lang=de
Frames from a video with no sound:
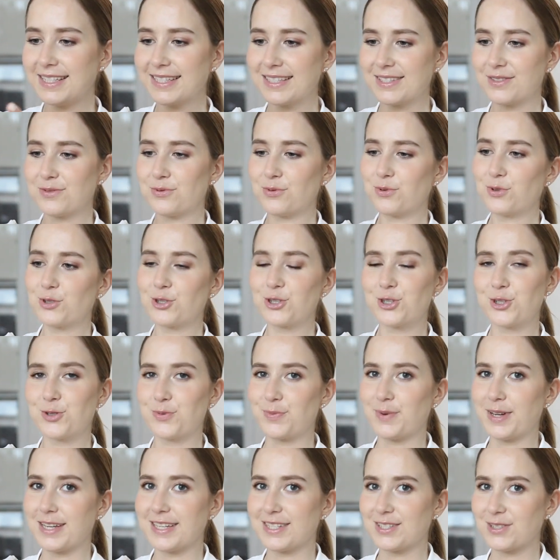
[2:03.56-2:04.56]
ich so
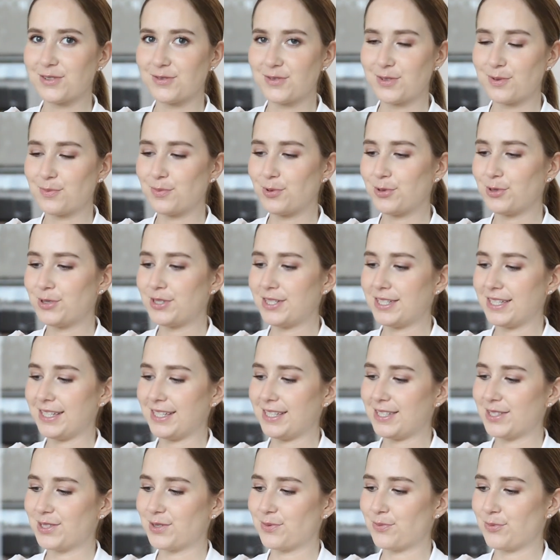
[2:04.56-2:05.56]
gespannt auf die
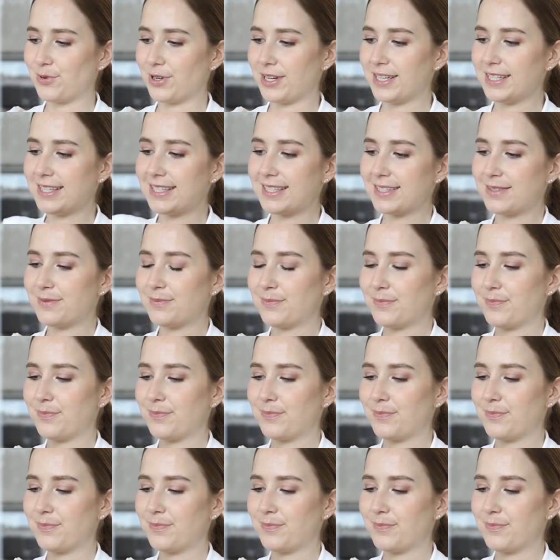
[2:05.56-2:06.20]
Protein-Spreads